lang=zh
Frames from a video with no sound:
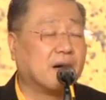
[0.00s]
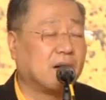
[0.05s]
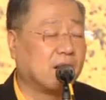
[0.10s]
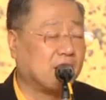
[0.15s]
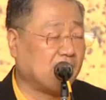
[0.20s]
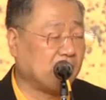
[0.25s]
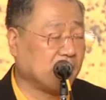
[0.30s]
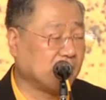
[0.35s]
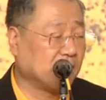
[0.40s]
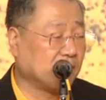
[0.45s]

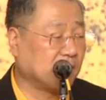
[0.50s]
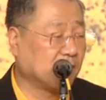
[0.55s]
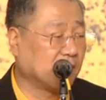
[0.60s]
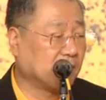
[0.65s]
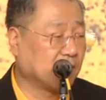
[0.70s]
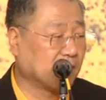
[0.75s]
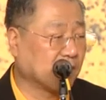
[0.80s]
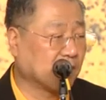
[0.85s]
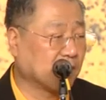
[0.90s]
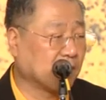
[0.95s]
7月的
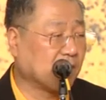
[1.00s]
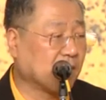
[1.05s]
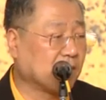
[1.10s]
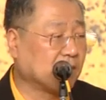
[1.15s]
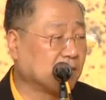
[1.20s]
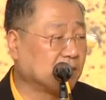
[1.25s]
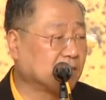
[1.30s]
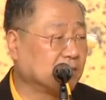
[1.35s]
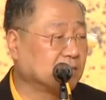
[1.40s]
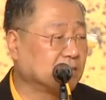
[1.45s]
时候
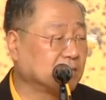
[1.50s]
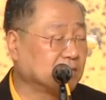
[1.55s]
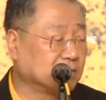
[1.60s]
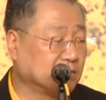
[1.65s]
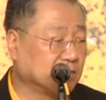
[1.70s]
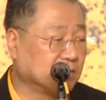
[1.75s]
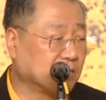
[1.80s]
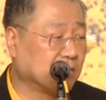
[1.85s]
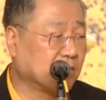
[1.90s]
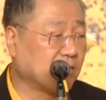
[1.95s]
得了
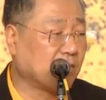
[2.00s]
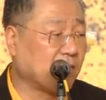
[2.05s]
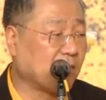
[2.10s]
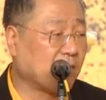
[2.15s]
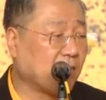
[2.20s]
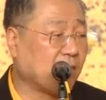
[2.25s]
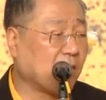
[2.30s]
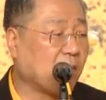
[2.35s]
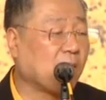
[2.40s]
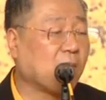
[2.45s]
乳
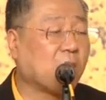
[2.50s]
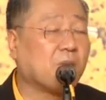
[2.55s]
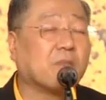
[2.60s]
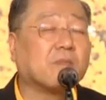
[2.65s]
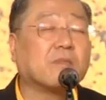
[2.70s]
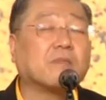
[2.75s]
癌，